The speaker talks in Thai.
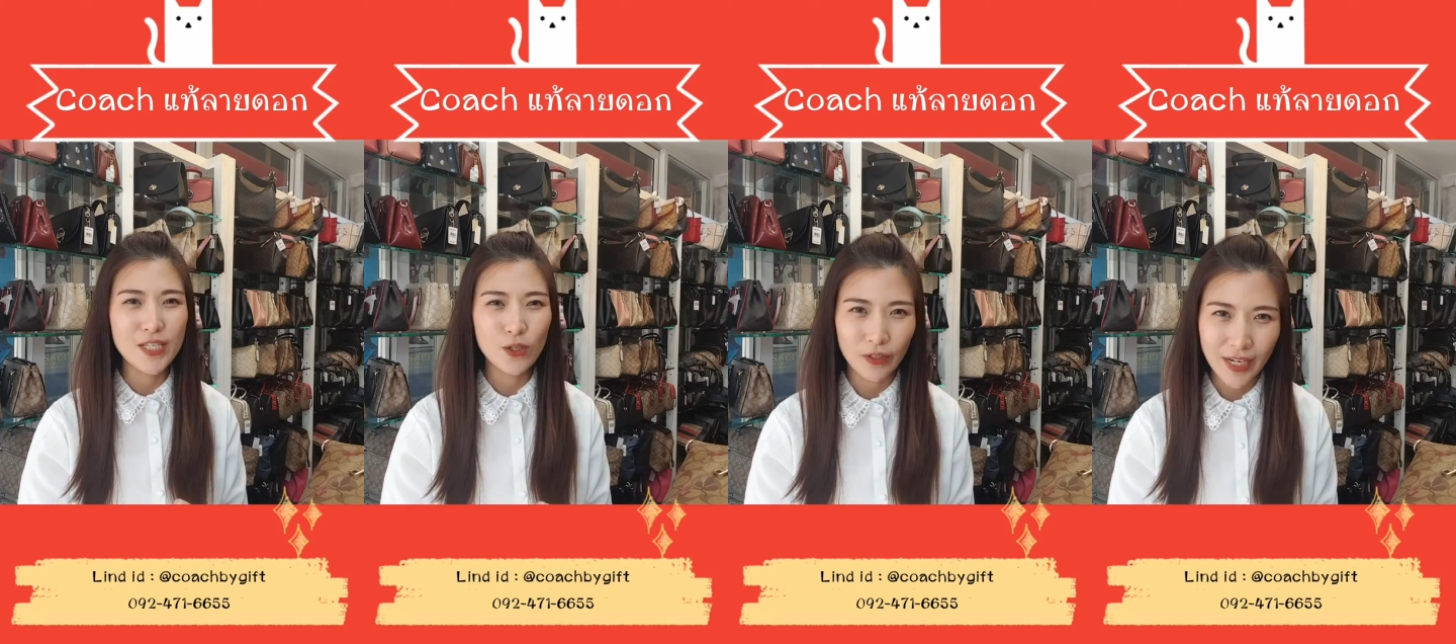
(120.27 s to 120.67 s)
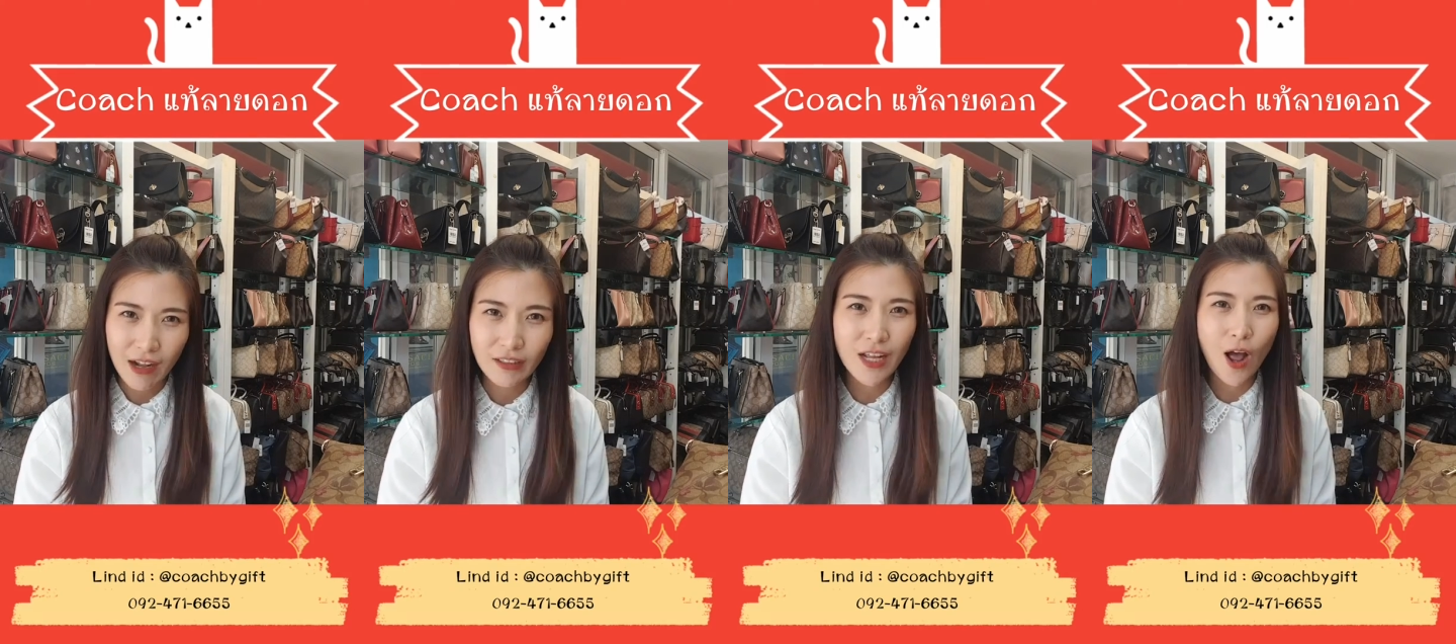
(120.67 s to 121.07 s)

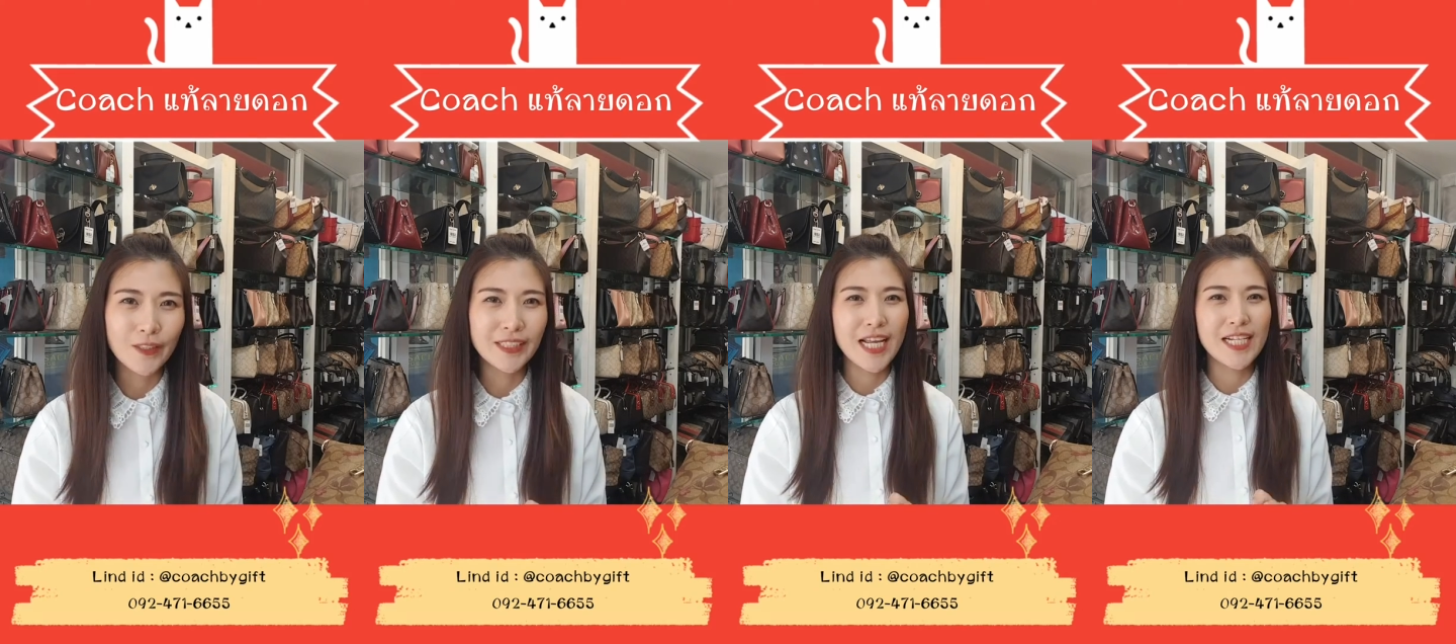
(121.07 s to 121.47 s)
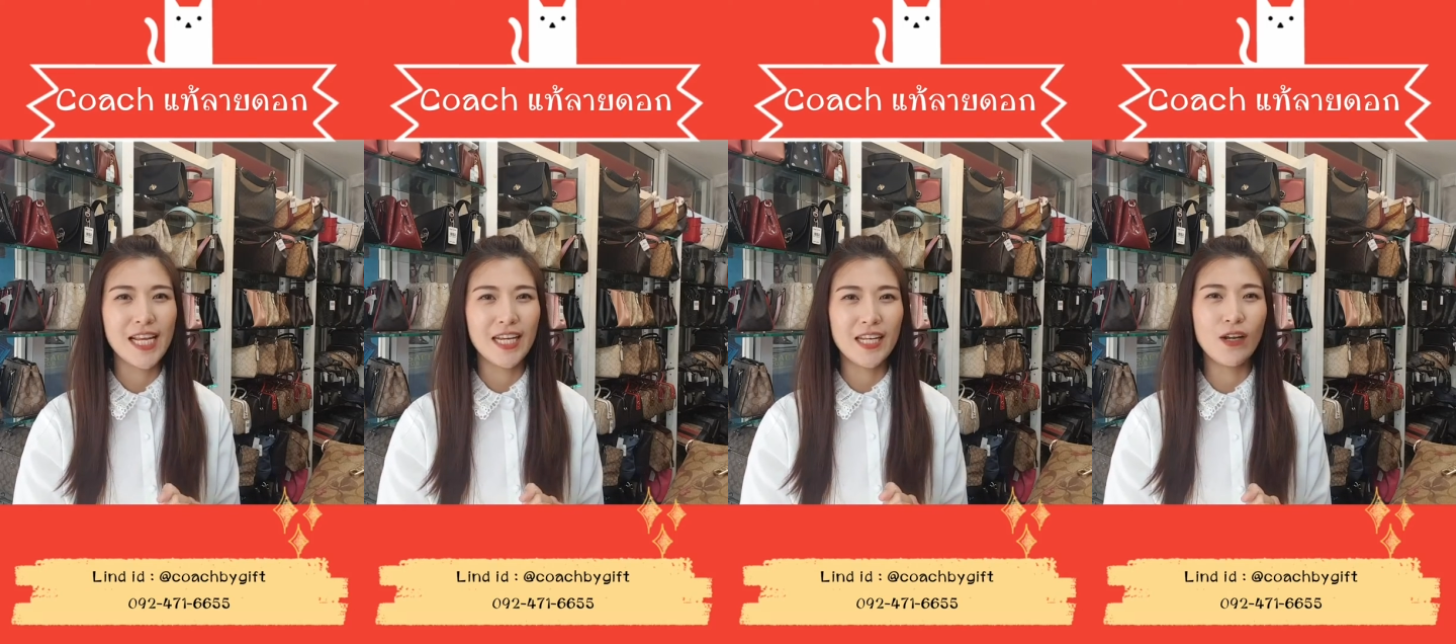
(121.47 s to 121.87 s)
ที่
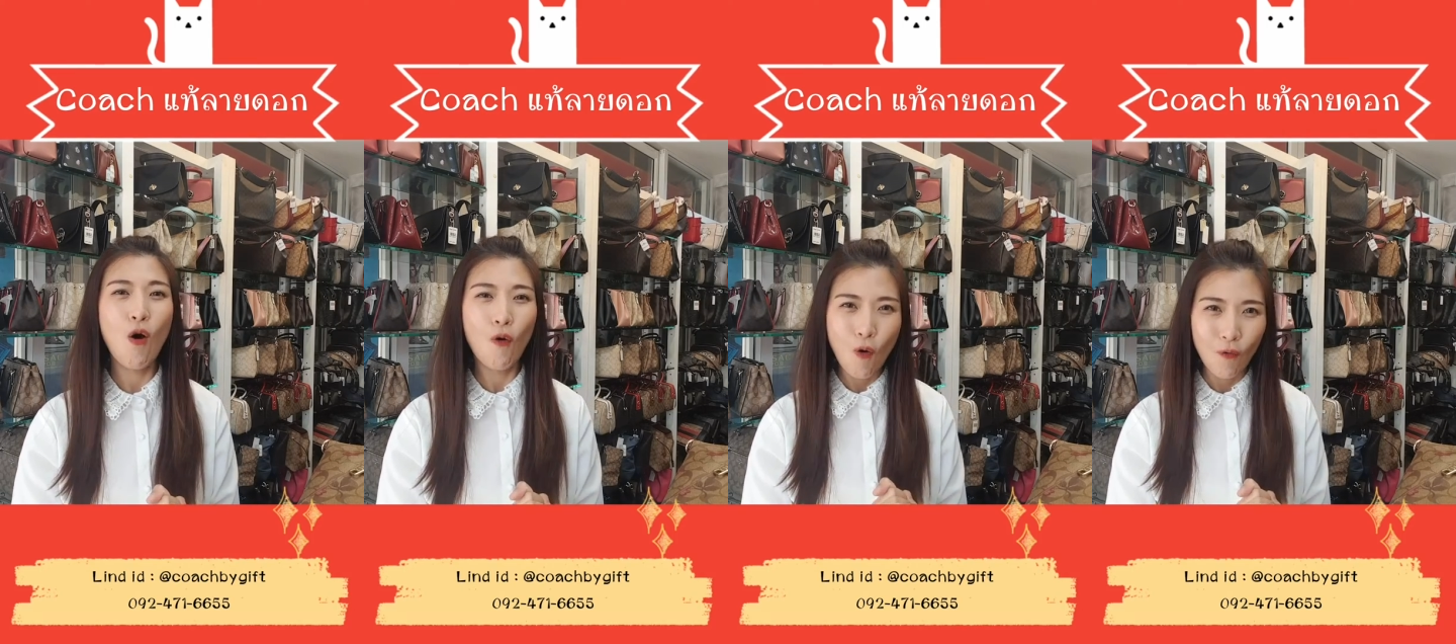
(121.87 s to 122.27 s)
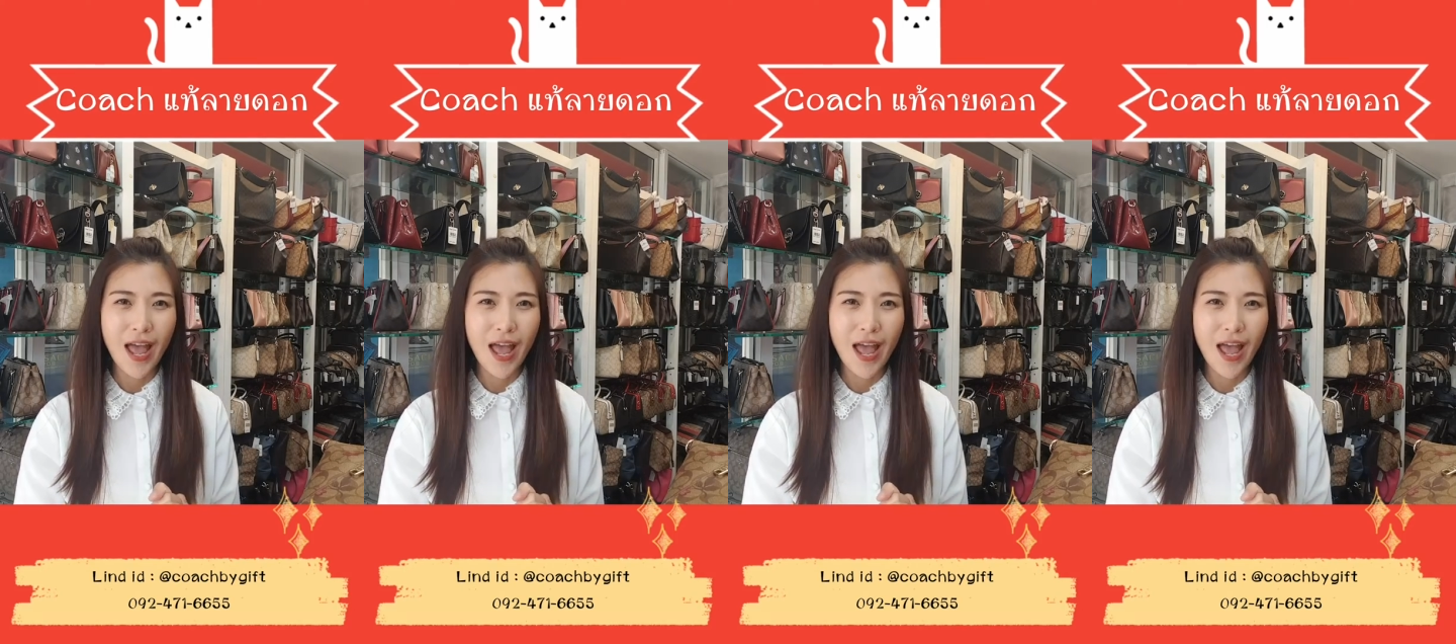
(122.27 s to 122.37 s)
0924716655